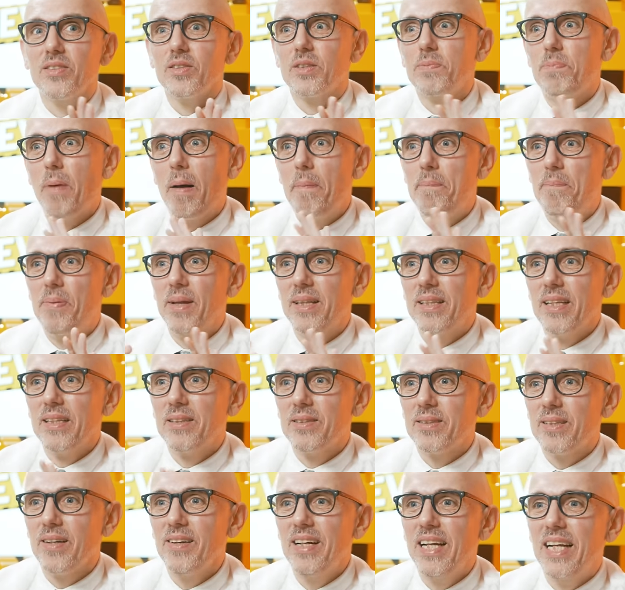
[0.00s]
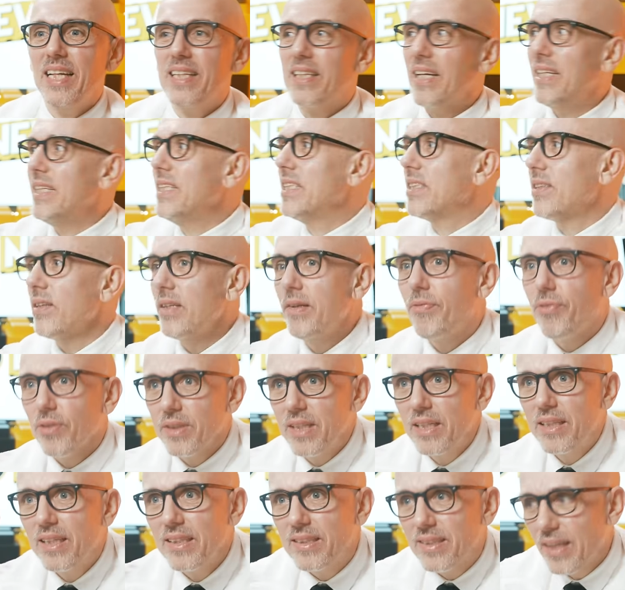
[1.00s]
t'oses pas péter tout ça, et t'as des gens, ils font
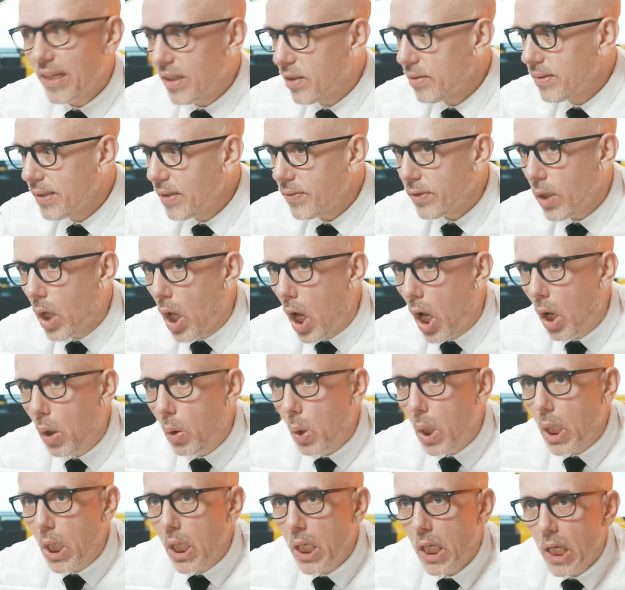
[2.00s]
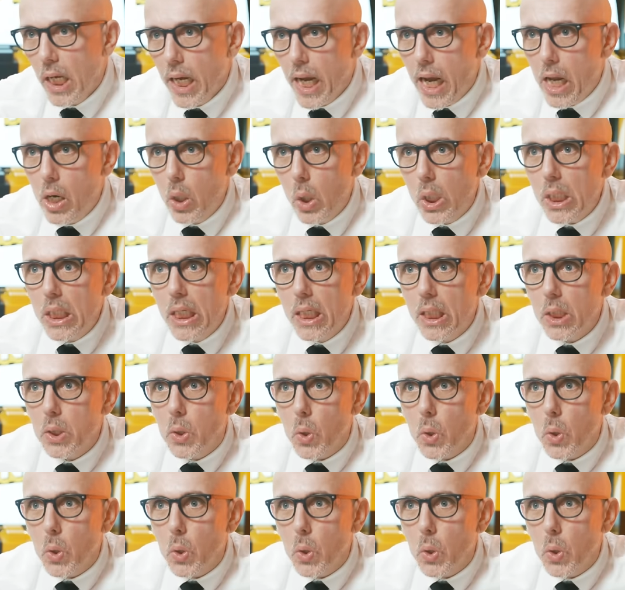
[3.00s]
des dessins comme ça en disant Ah ouais, elle aurait un